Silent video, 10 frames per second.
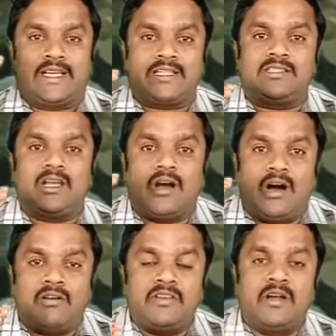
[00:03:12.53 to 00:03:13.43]
கர்த்தர்
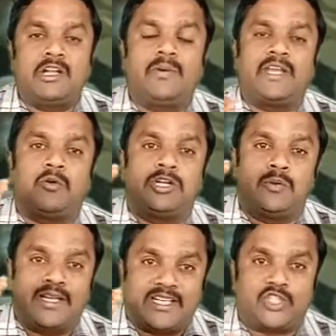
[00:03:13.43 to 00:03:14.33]
ஆவியானவரை கொண்டு
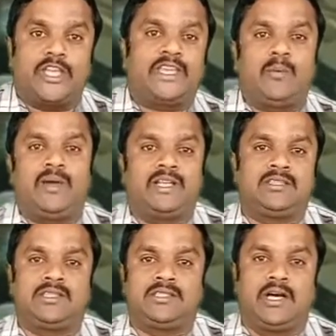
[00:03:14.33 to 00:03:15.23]
உனக்கு ஜெயிக்க
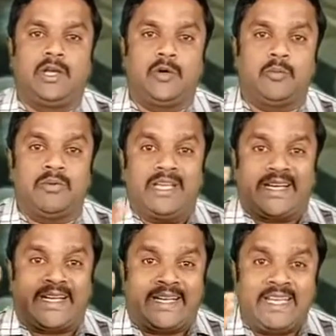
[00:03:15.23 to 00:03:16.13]
பலன் தந்தாலும்
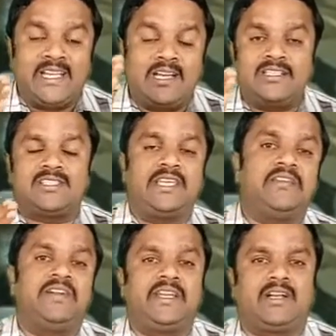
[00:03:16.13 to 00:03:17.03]
நீங்கள் செய்ய
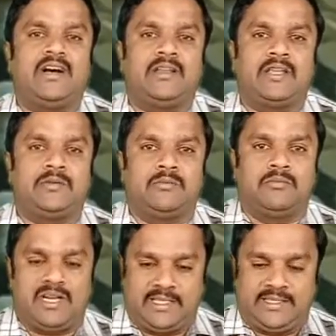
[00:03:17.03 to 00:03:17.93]
வேண்டிய காரியம்
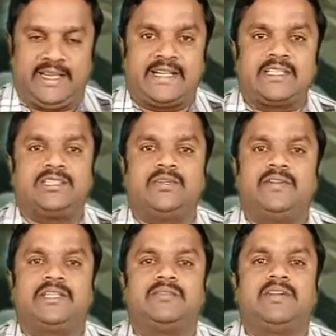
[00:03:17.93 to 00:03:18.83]
அந்த இடத்தை
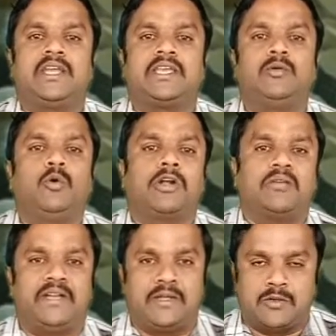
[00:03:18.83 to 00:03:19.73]
விட்டு விலகி ஓட
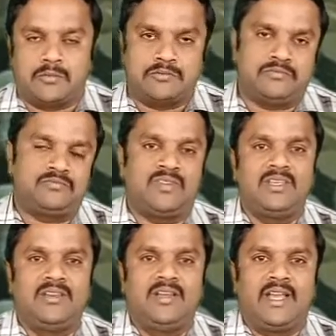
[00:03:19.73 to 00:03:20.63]
வேண்டும்
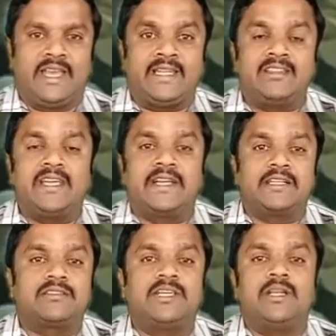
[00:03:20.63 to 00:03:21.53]
எந்த
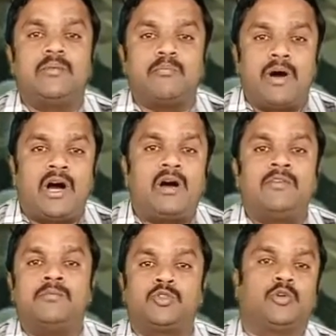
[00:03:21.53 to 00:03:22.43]
இடத்தில்
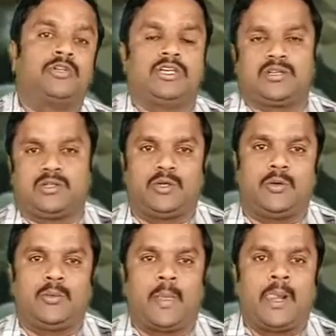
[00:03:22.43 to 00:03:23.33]
பாவம் தோண்டுகிறதோ